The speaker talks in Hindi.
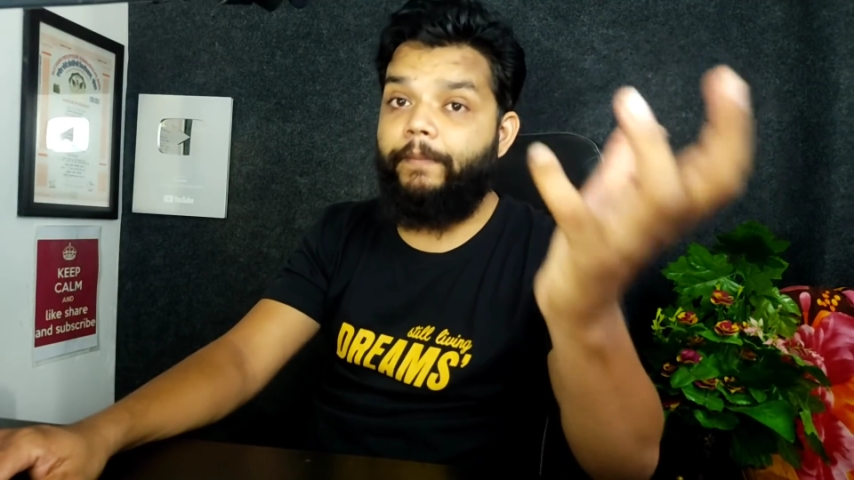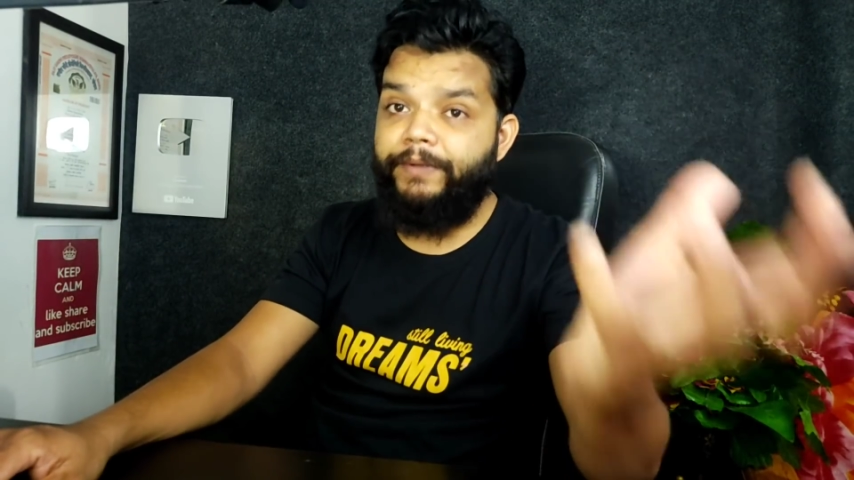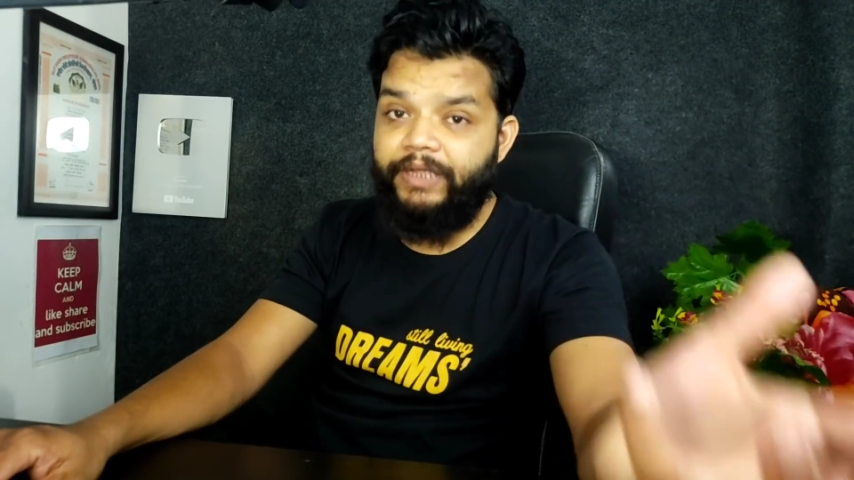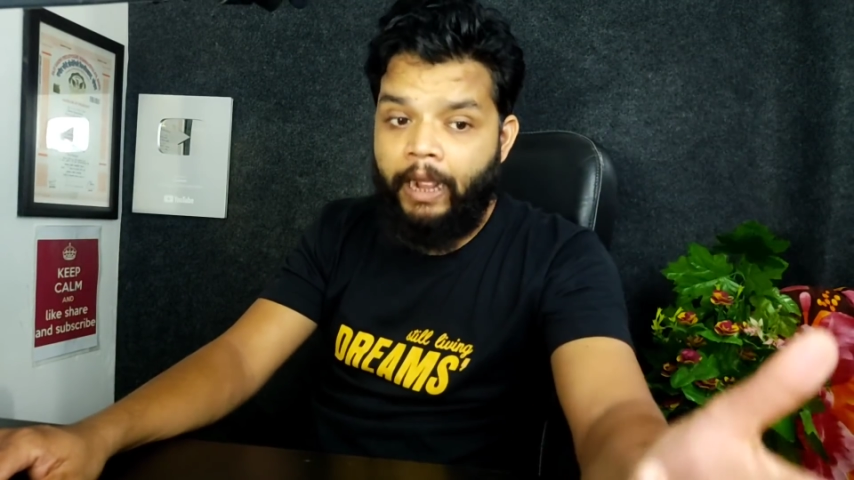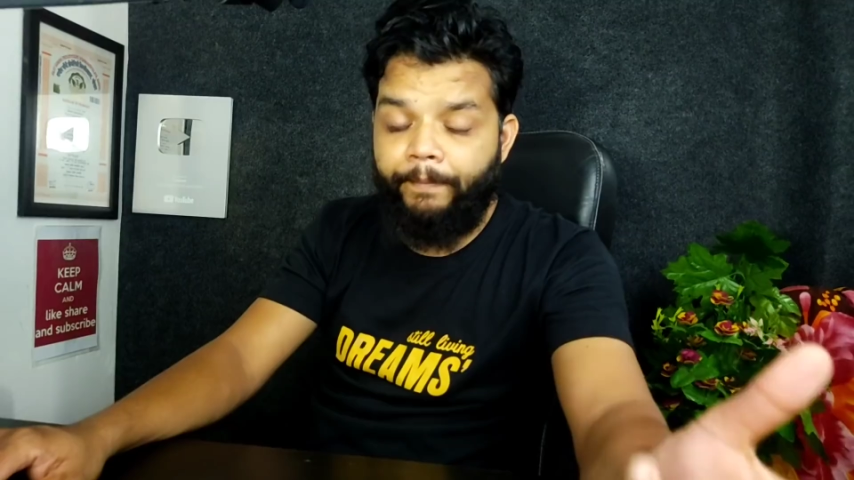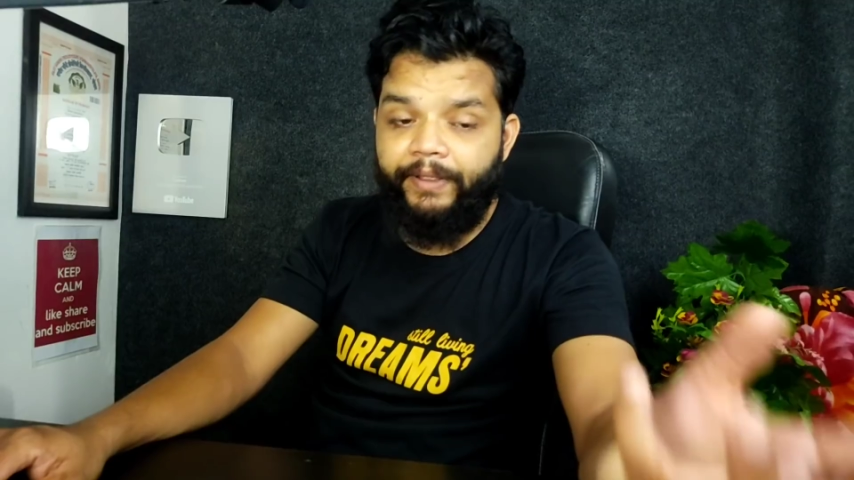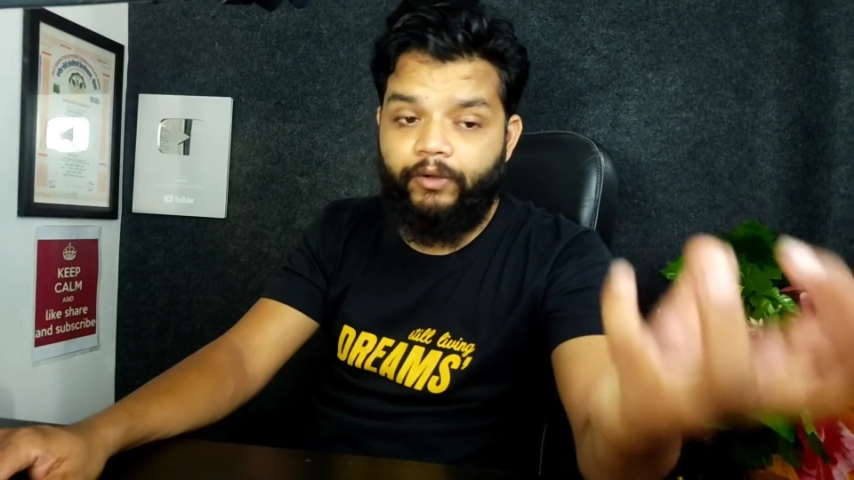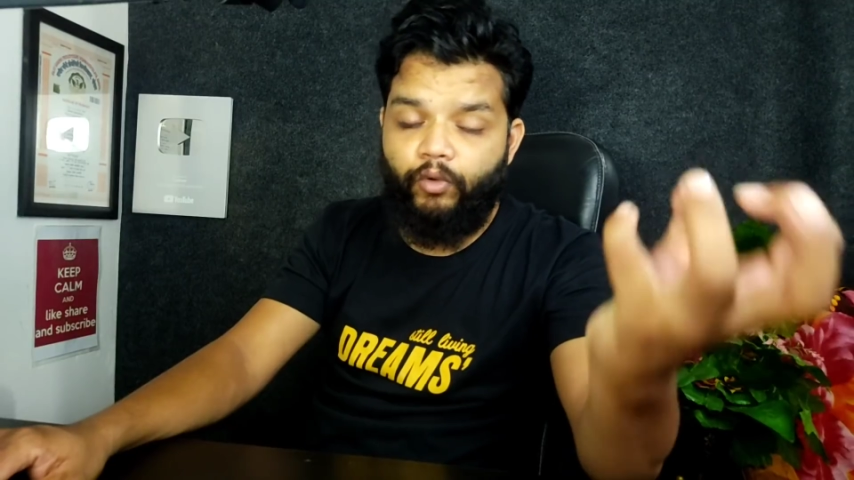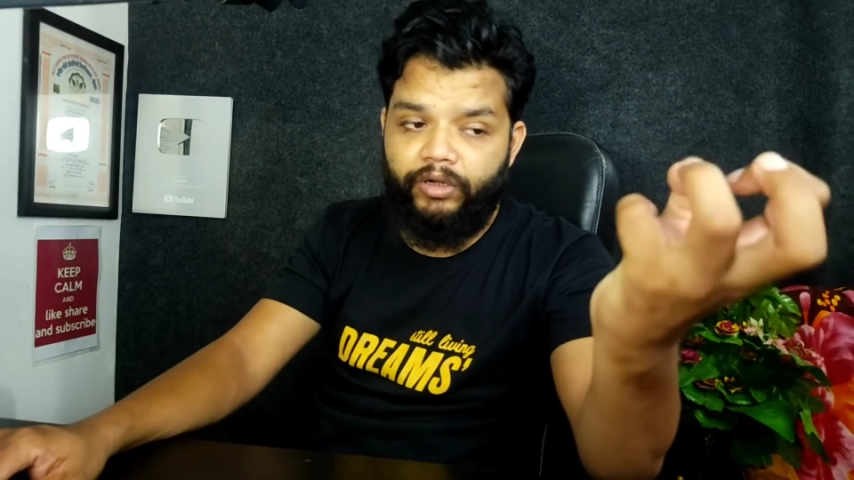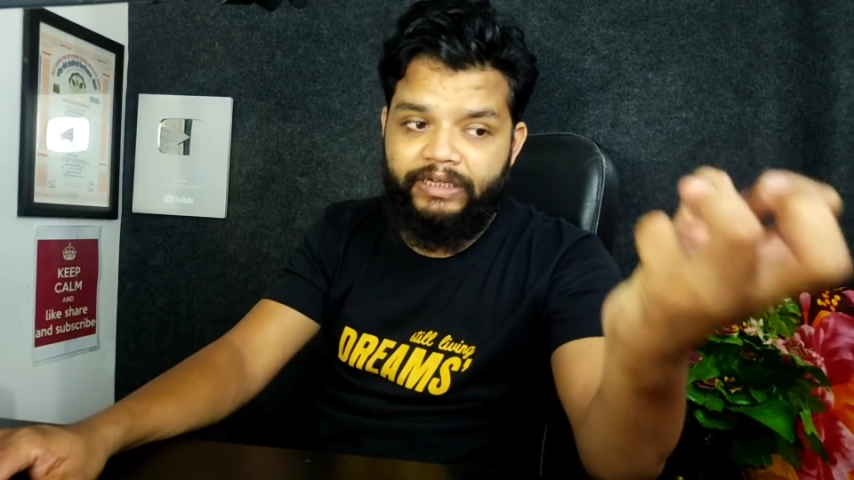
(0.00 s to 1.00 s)
अभी यहाँ पे
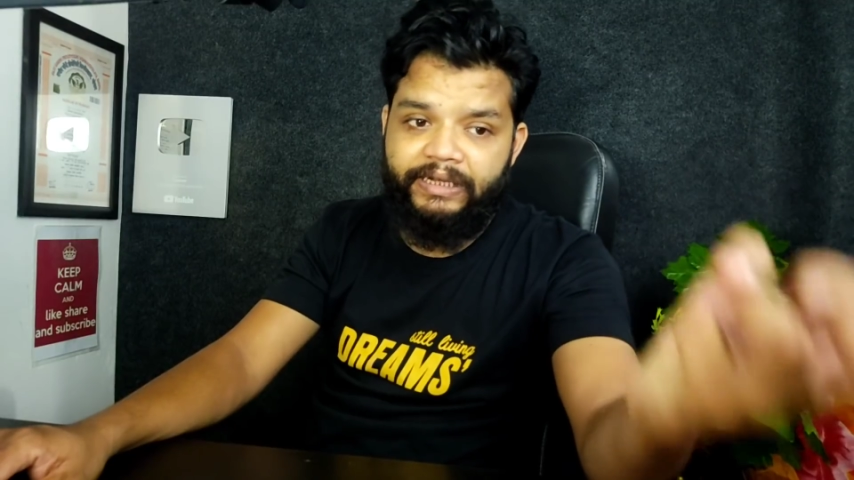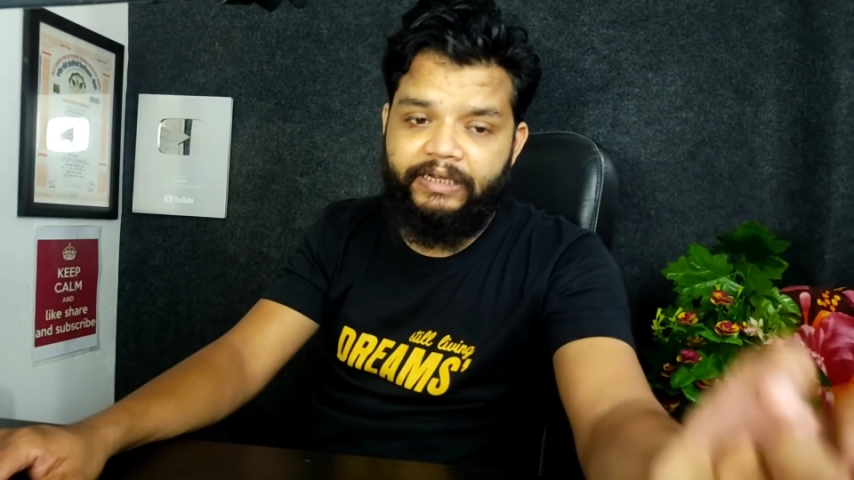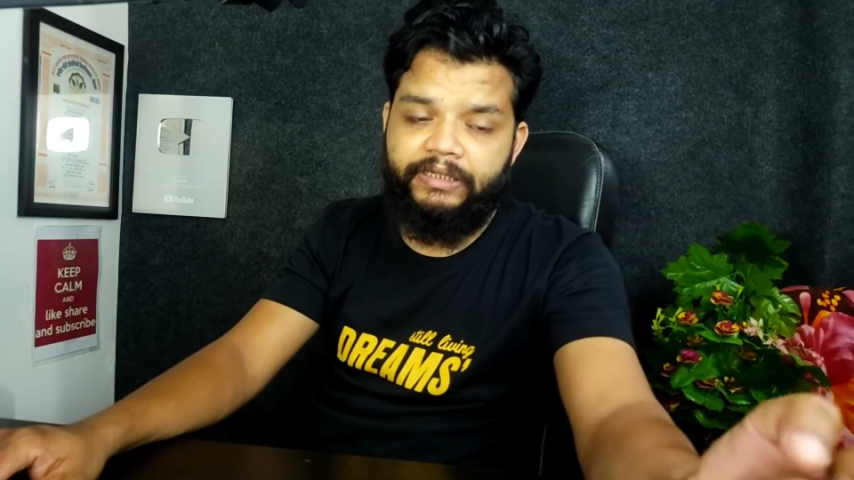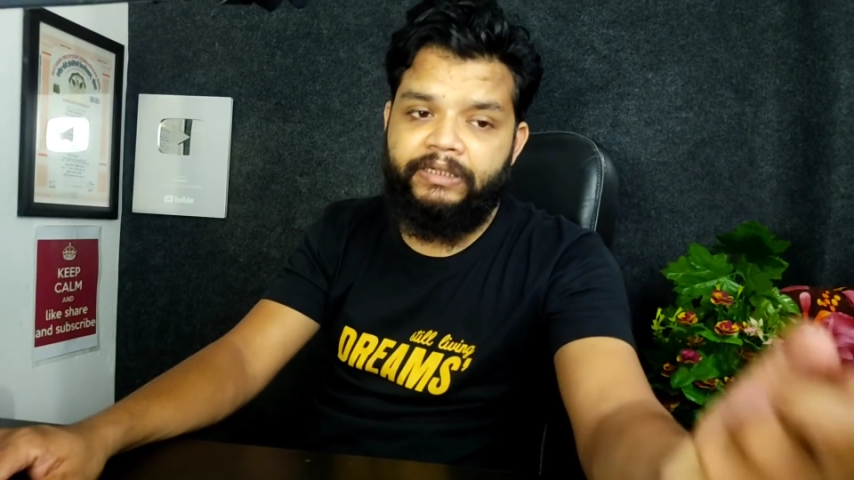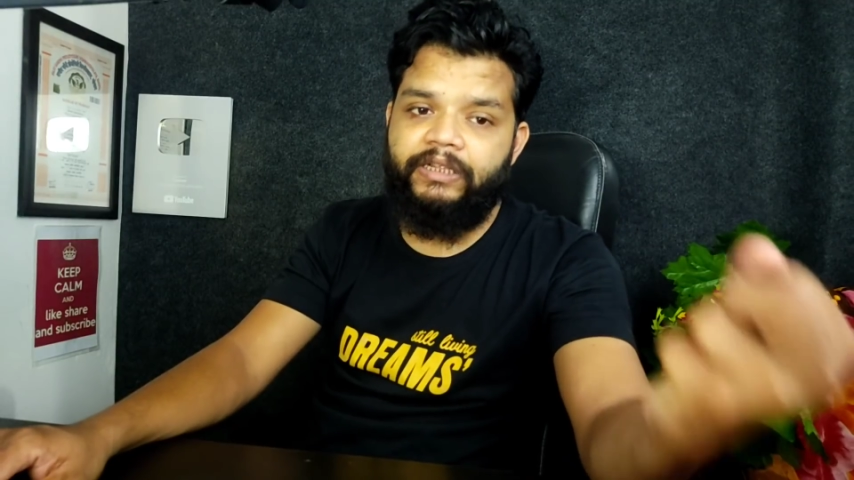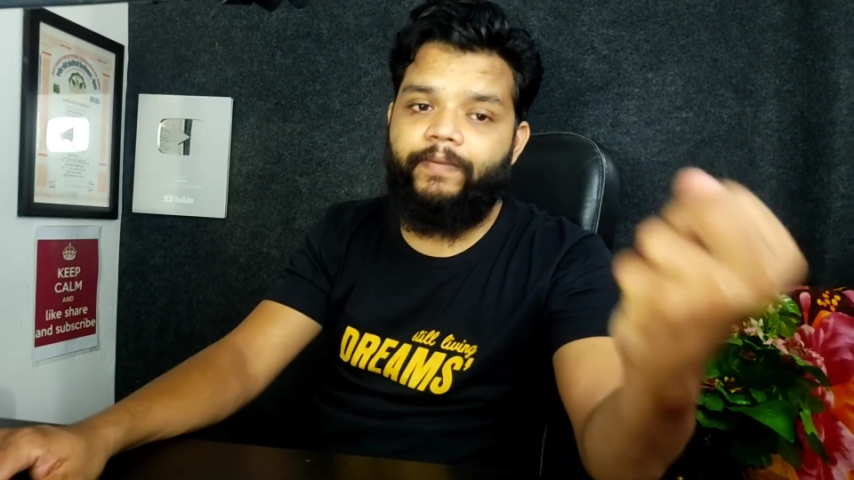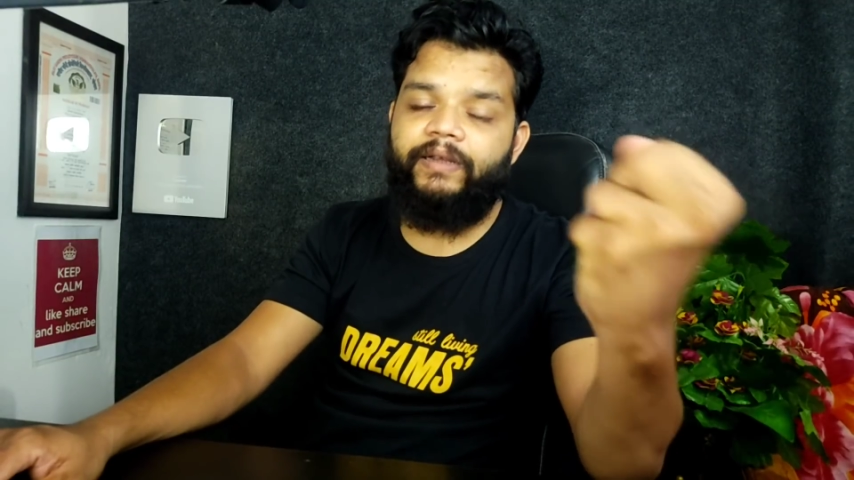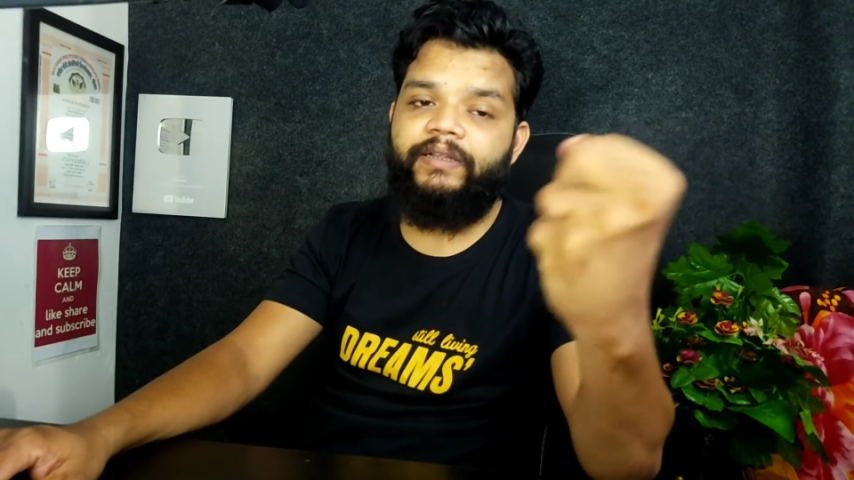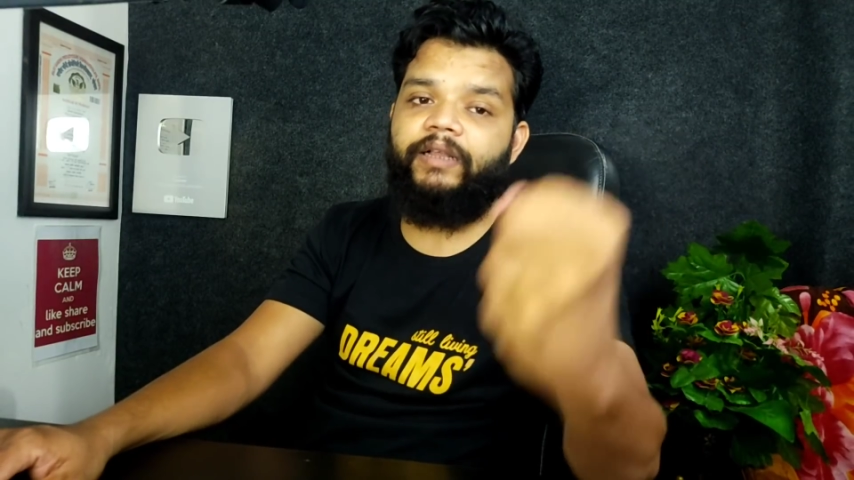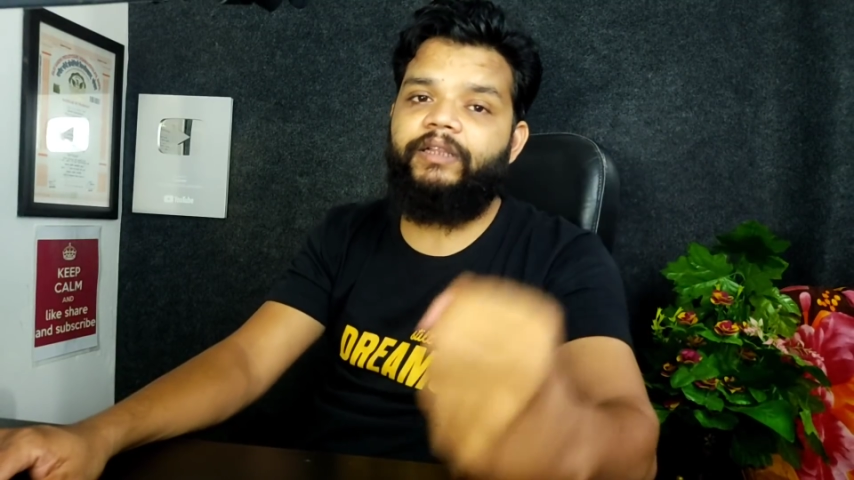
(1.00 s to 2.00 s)
एक और इंटरेस्टिंग सवाल ये